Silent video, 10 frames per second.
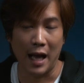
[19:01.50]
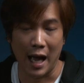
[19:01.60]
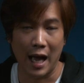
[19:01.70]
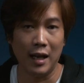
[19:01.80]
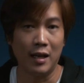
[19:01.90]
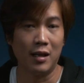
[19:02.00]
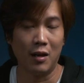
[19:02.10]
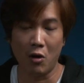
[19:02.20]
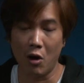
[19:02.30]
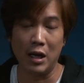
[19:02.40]
กลาง
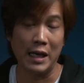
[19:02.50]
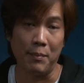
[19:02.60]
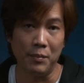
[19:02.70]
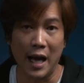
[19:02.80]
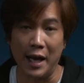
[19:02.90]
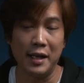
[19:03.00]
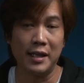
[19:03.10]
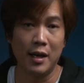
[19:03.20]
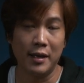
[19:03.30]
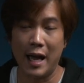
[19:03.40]
แล้วก็ระดับใหญ่เนี่
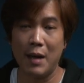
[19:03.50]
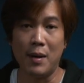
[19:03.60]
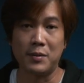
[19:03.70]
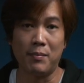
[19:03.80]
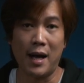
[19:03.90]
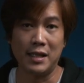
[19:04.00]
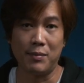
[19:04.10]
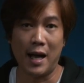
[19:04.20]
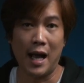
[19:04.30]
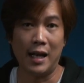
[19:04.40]
ยได้แบบส
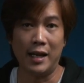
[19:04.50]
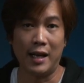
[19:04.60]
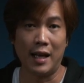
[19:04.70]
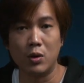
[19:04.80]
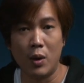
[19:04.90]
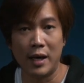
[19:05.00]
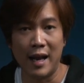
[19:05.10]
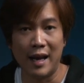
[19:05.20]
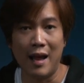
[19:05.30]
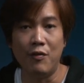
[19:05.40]
บายๆเลยนะครับตัว
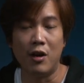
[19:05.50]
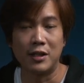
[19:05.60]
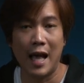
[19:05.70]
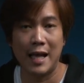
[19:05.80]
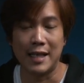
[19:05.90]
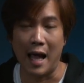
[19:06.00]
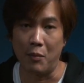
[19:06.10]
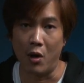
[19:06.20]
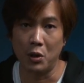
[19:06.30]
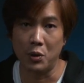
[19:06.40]
Nanlite Forza สาม
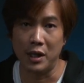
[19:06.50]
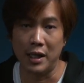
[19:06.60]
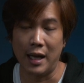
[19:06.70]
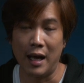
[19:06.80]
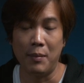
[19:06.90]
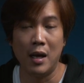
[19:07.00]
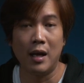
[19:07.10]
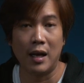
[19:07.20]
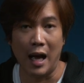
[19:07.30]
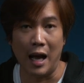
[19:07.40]
ร้อยตัวนี้นะครับ
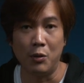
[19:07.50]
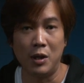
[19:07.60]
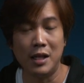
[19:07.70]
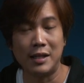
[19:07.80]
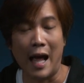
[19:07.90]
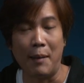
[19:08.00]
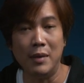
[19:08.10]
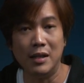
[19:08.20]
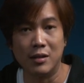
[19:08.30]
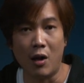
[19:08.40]
ขายอยู่ที่ สาม
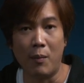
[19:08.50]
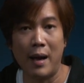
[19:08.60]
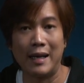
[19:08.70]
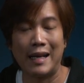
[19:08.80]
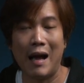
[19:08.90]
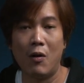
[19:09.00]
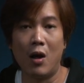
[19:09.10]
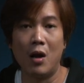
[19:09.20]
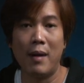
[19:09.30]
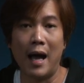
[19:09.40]
หมื่นสองพันเก้า
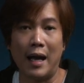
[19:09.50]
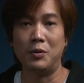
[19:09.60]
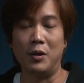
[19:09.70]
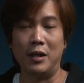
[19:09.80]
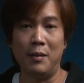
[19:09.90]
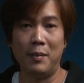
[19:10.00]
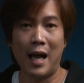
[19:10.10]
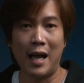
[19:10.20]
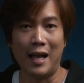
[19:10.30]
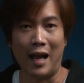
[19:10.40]
ร้อย บาทส่วนคลิปห
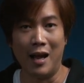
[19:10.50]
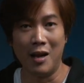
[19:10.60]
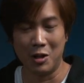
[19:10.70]
น้าเนี่ย